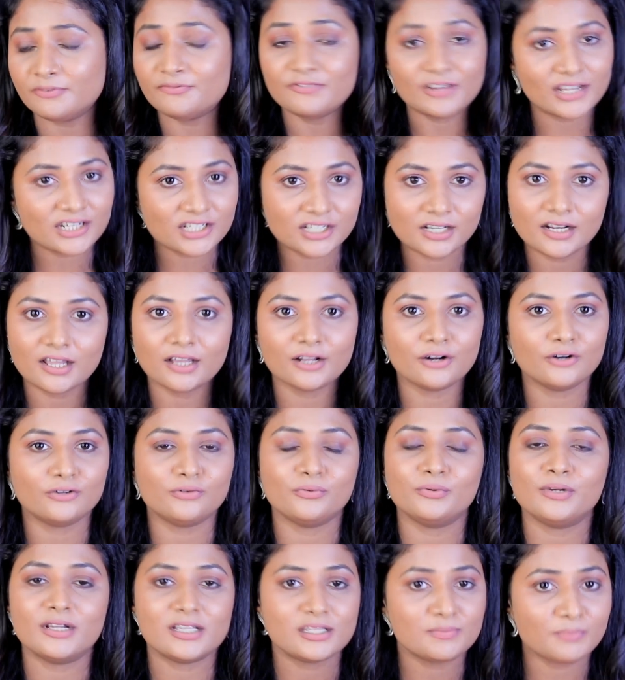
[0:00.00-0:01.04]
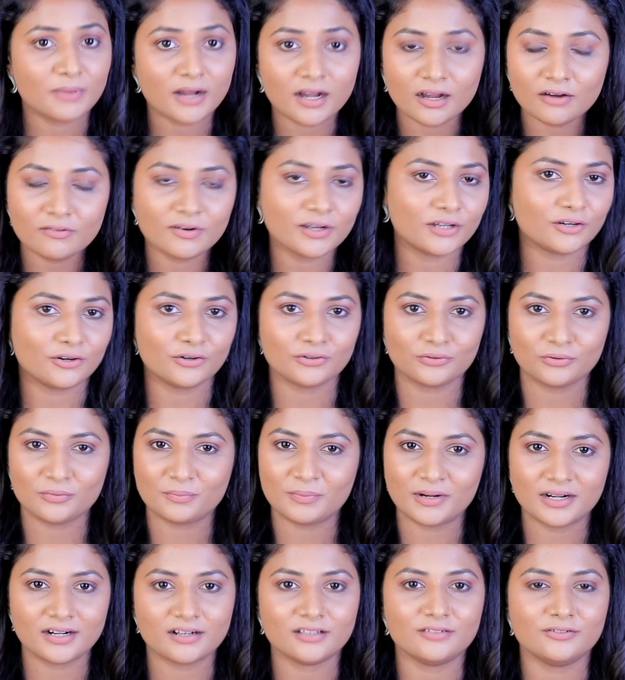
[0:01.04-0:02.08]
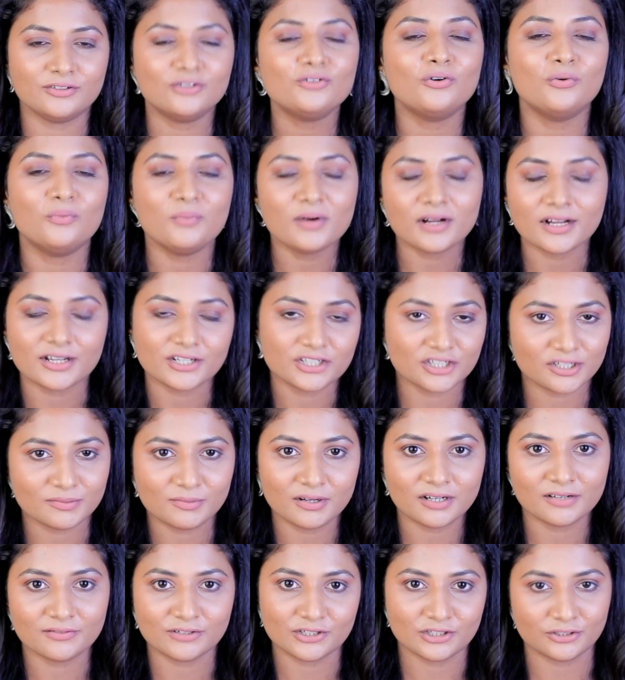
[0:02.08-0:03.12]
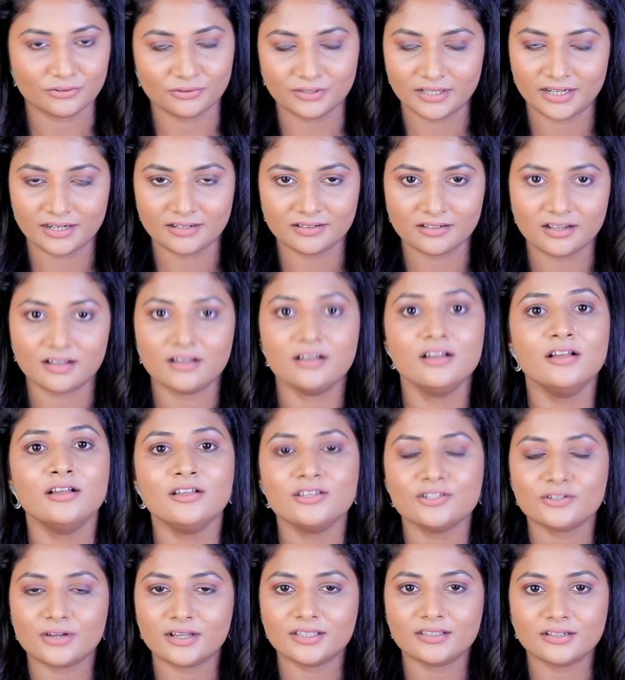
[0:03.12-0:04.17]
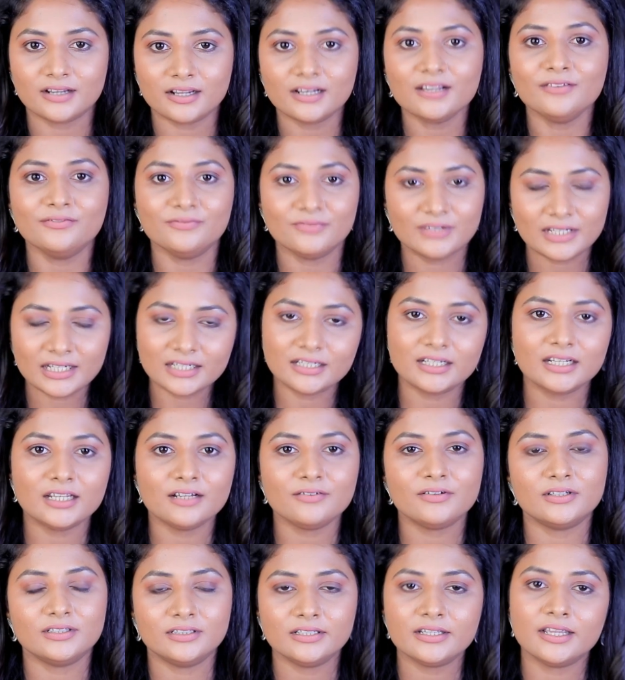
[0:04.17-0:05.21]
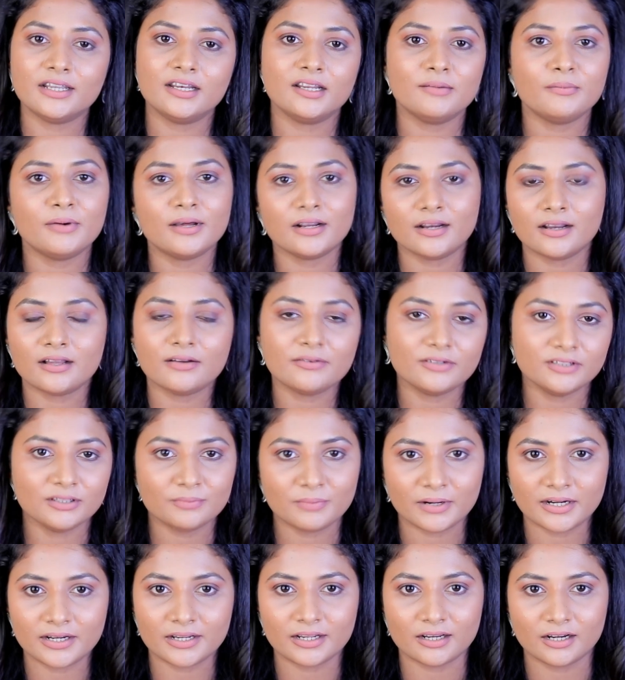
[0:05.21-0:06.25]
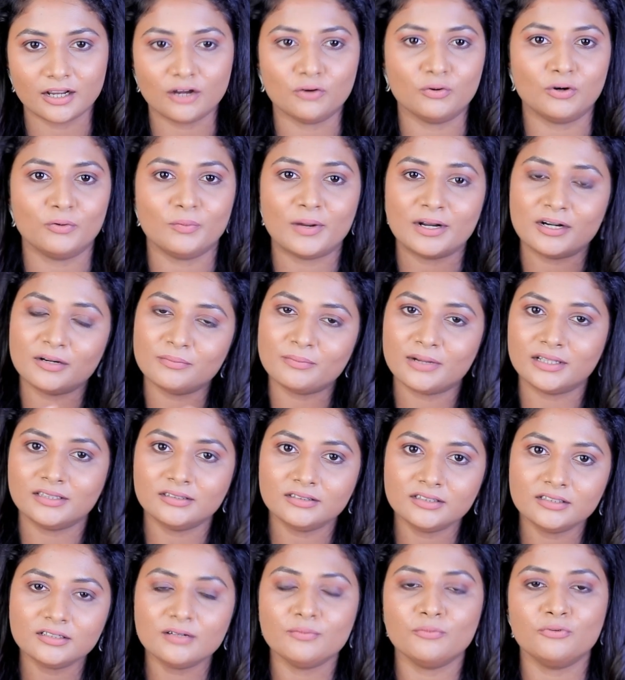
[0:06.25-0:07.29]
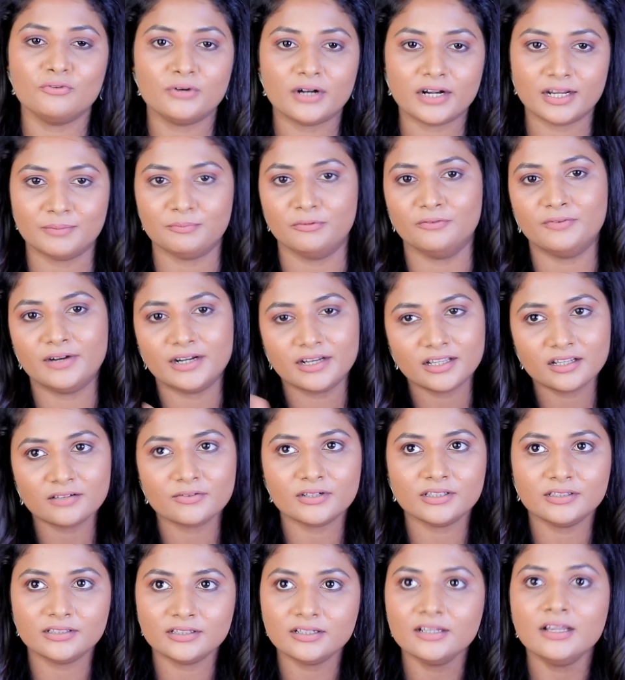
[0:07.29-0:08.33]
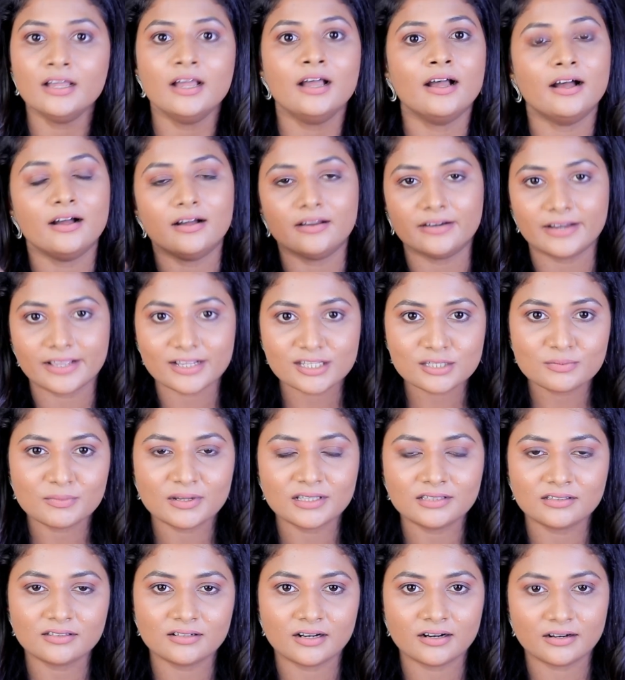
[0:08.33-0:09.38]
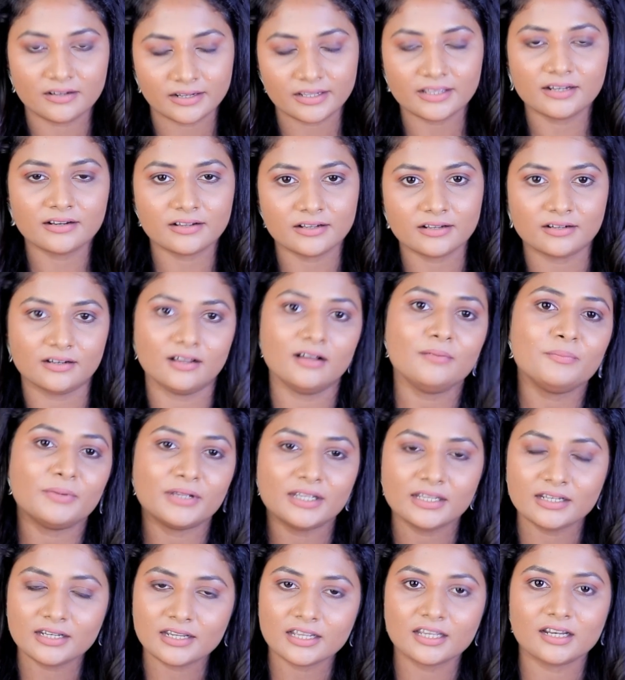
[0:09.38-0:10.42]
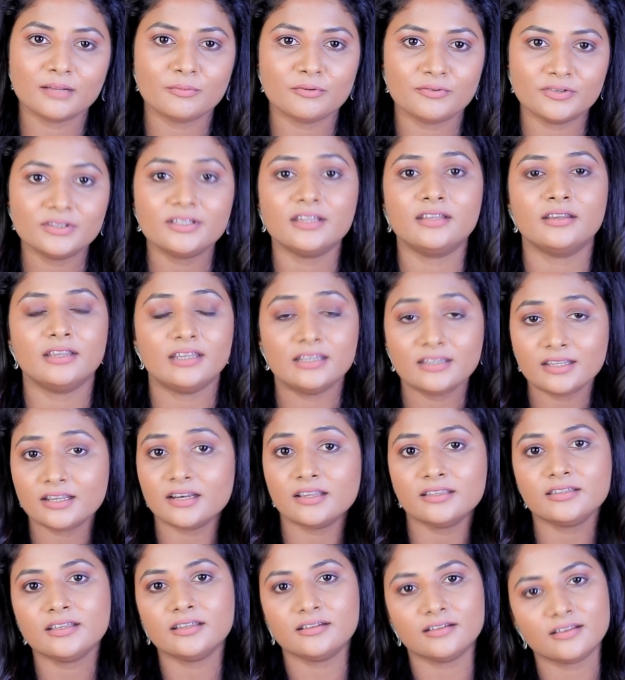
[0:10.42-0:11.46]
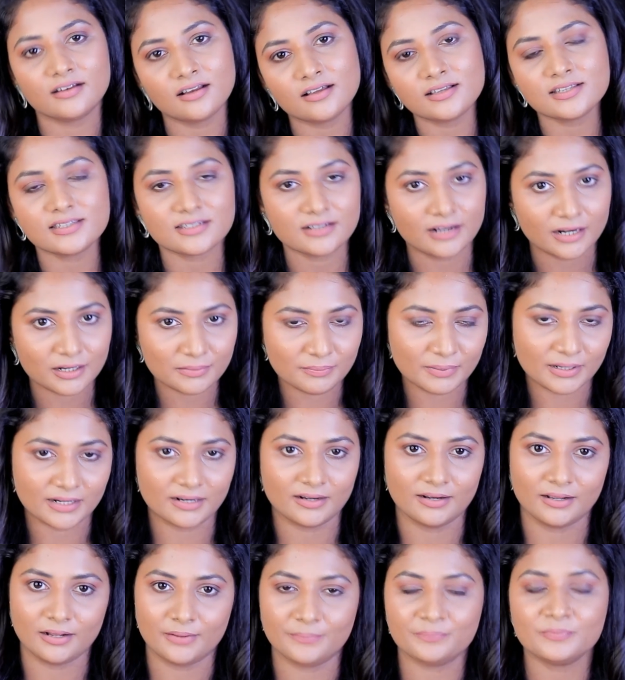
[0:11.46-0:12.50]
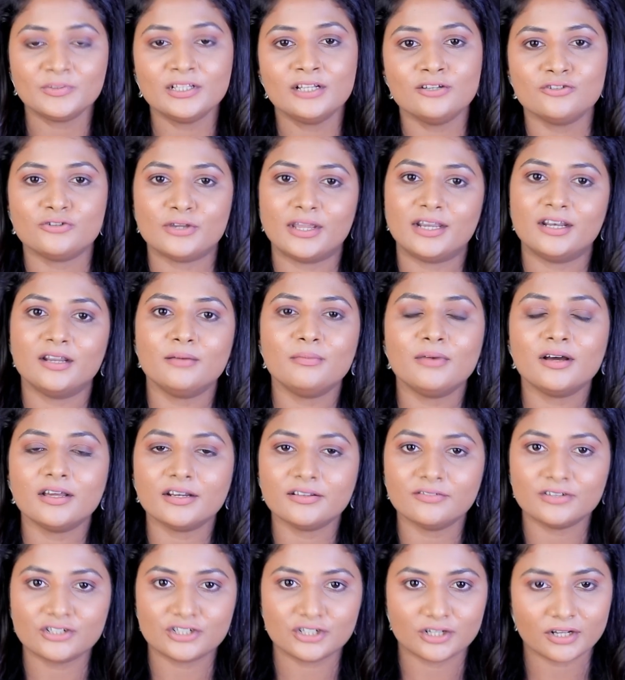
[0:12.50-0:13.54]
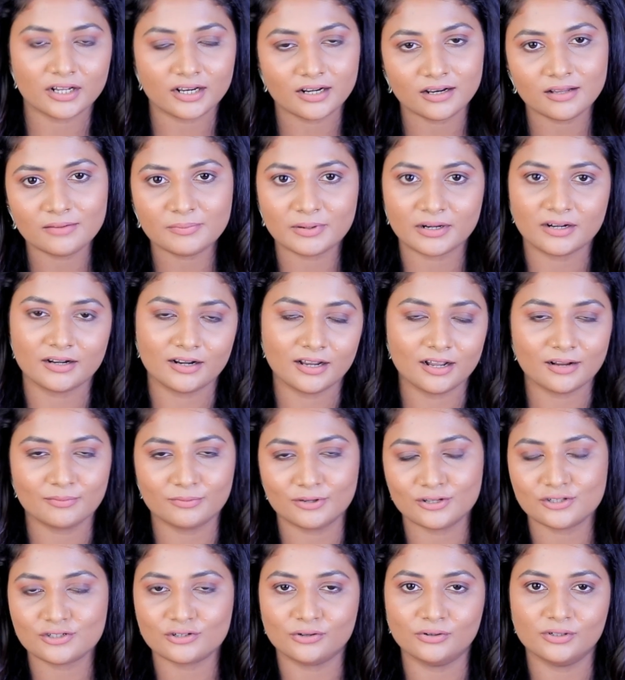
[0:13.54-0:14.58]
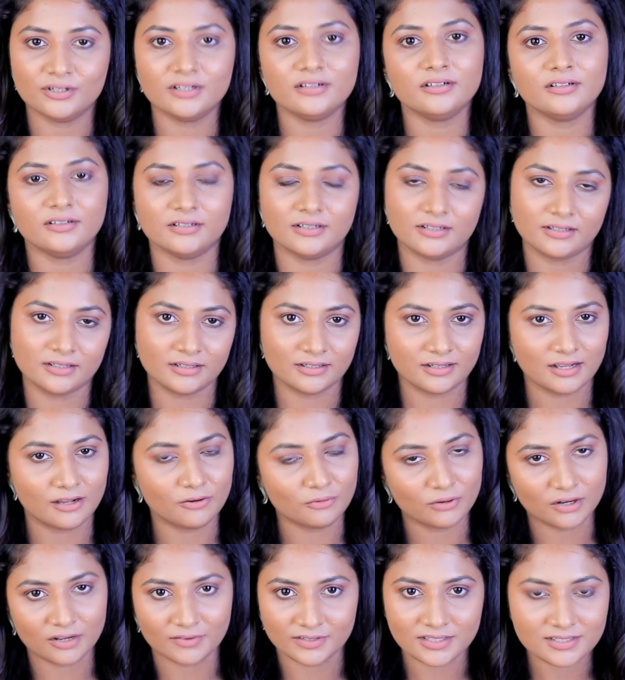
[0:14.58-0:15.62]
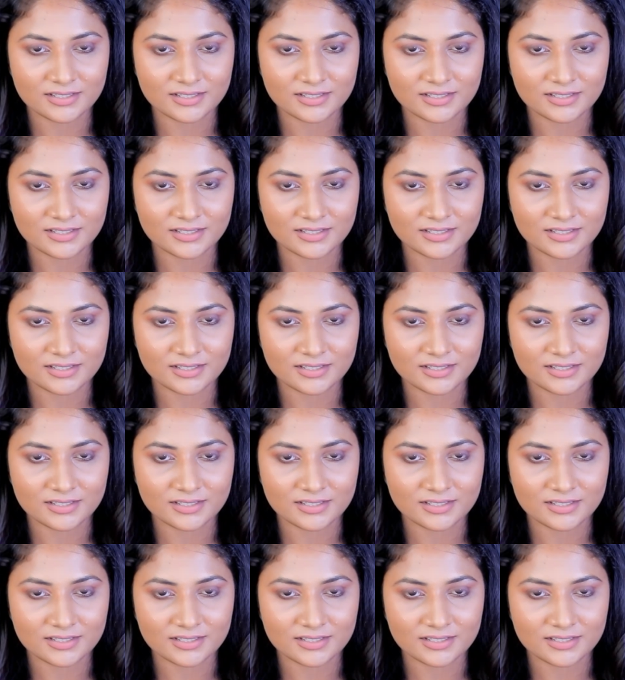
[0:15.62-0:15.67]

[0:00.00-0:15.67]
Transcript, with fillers: ஃபேஷியலாக uh, uh, இருக்கட்டும் இல்லை ஸ்பாவாக இருக்கட்டும் பண்ணுறது வந்து ரொம்ப கஷ்டமான விஷயம் கரெக்டாக ஸோ அதனால் வீட்லேயே வந்து என்ன மாதிரிலாம் வந்து பண்ணிக்கலாம் ஒரு ஒன் மந்த்க்கு முன்னாடி இப்போ வெட்டிங் வந்து நெக்ஸ்ட் மந்த் இருக்குன்னா இப்போ இன்றைக்கி நம்ம வந்து இன்னிலேருந்து என்னெல்லாம் விஷயங்கள்லாம் ஸ்டார்ட் பண்ணலாம் ஸோ என்ன மாதிரி விஷயங்கள்லாம் பண்ணலாம் அப்படின்னு சொல்லிட்டு நான் உங்களுக்கு